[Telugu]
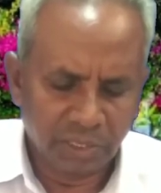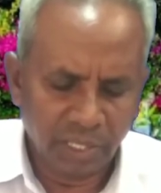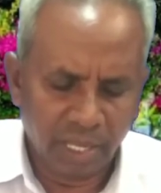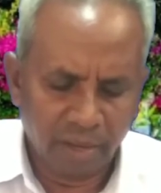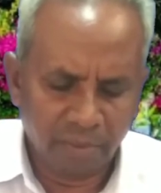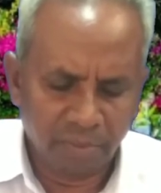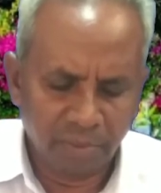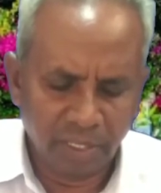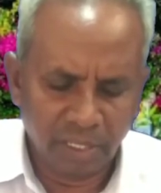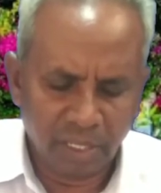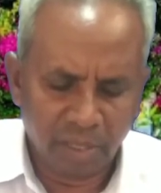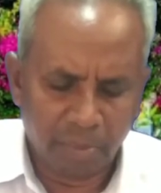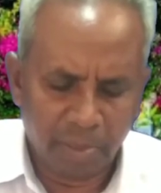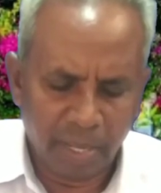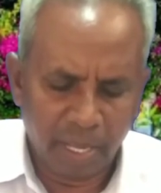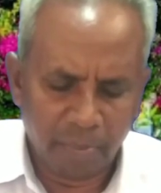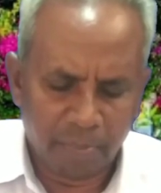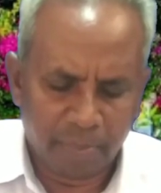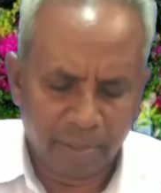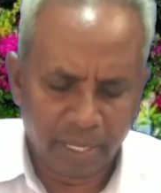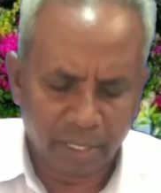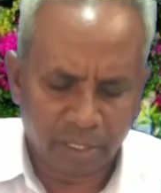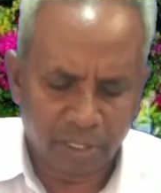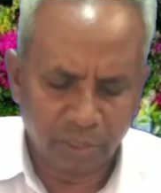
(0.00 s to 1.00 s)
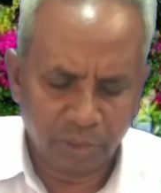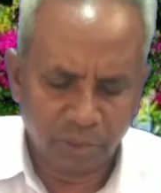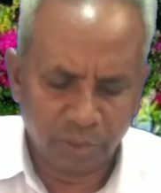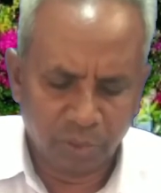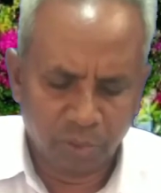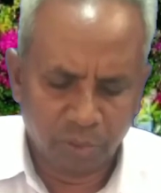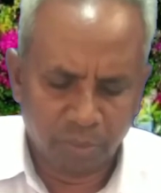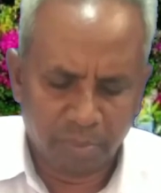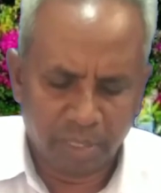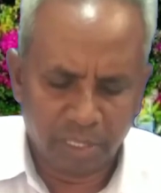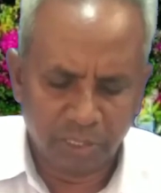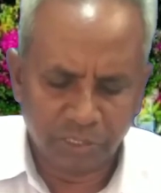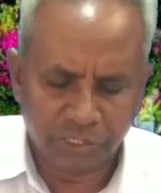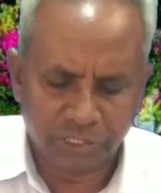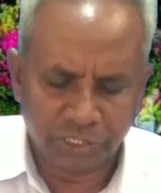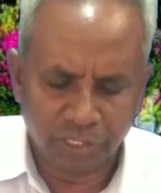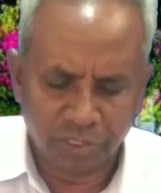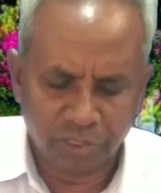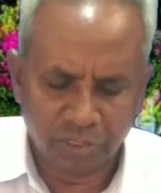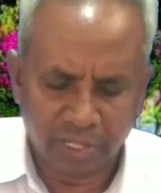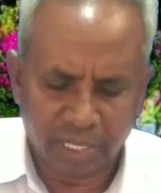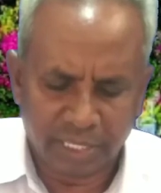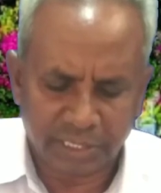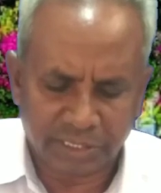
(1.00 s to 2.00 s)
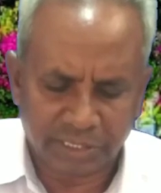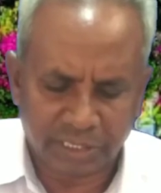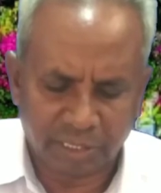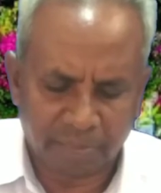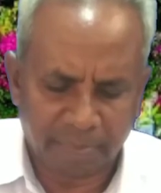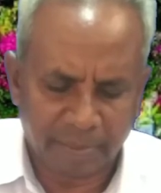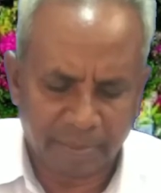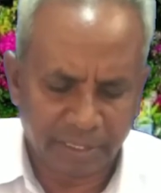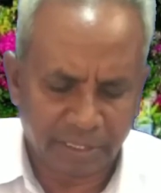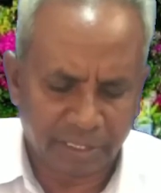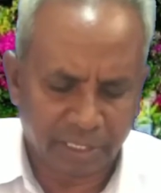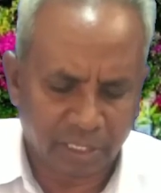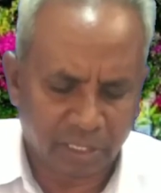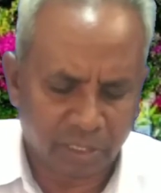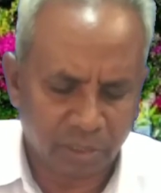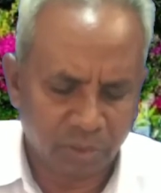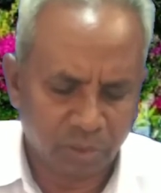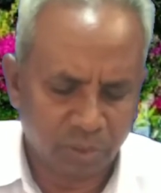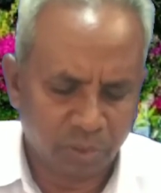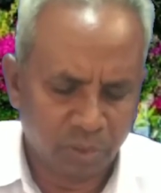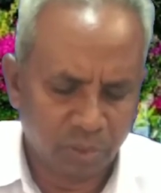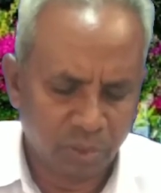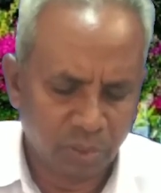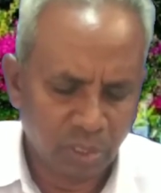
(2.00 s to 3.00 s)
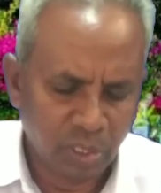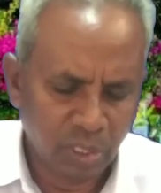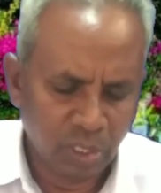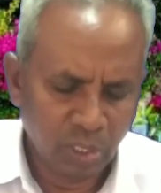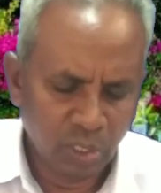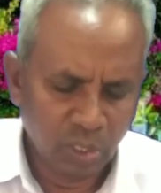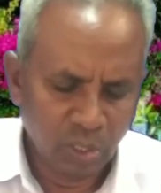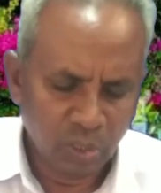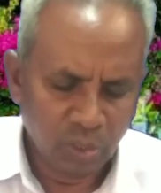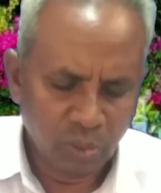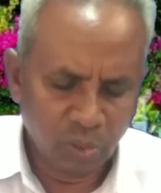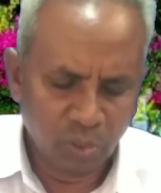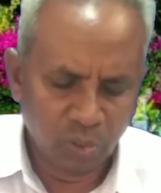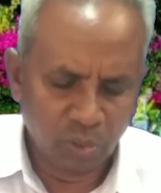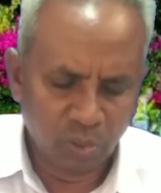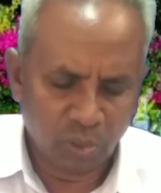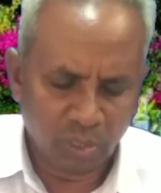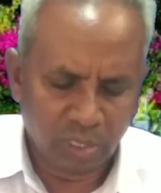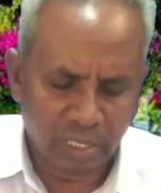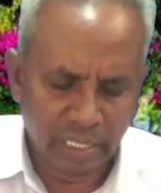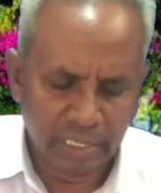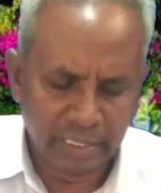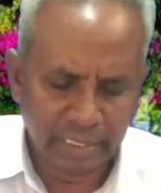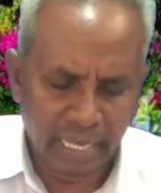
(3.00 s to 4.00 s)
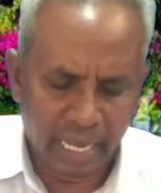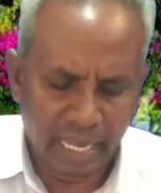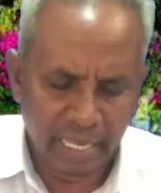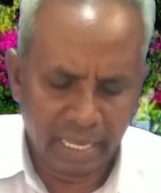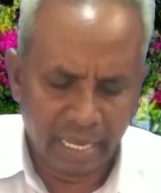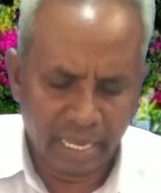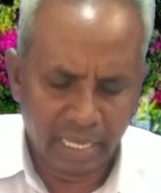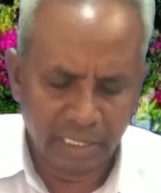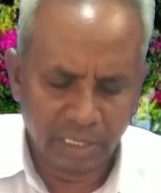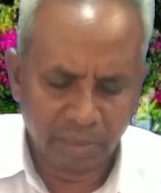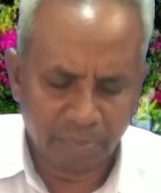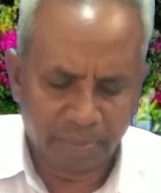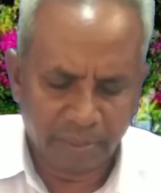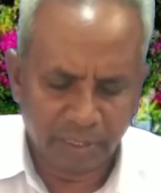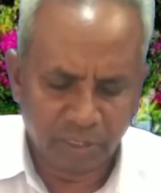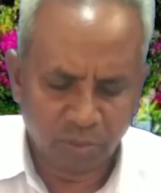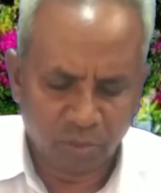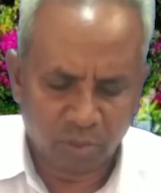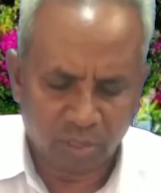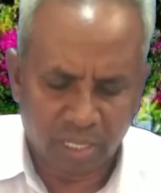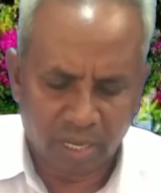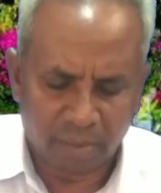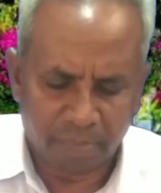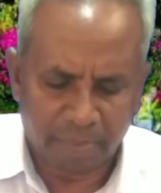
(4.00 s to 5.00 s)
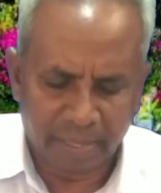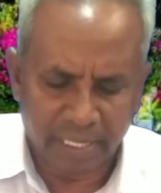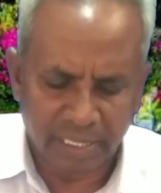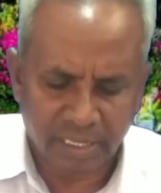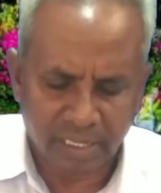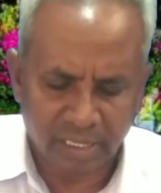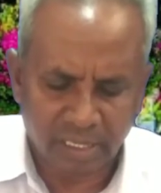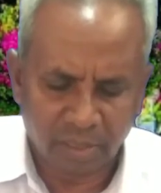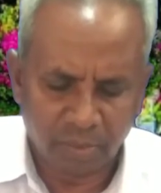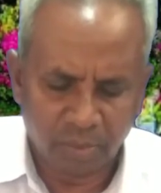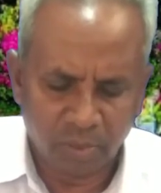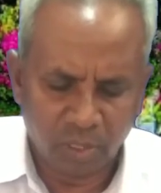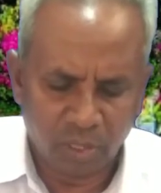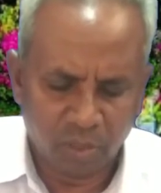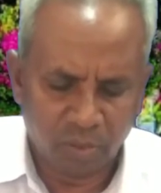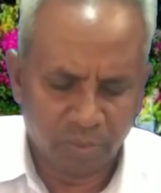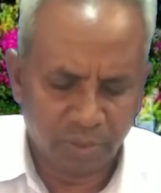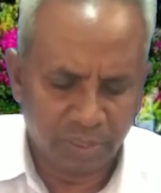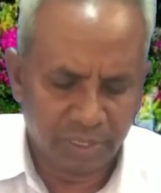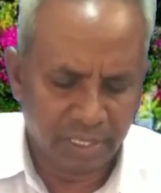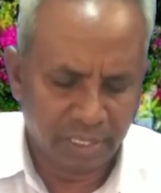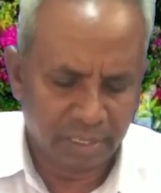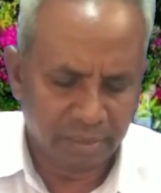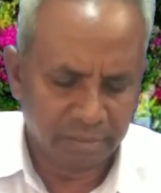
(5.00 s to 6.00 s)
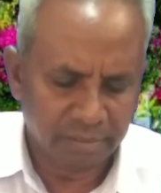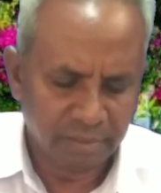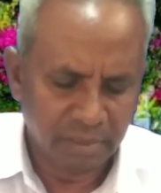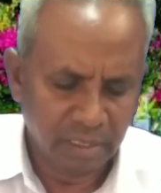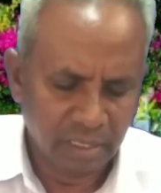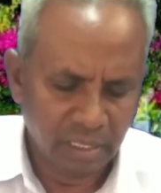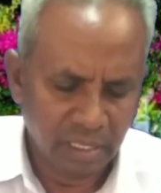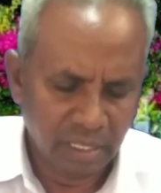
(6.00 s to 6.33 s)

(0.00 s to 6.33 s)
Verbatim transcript: దేవునికి భయపడకయో మనుషులను లక్ష్య పెట్టకయో నుండి ఒక న్యాయాధిపతి ఒక పట్టణంలో ఉండెను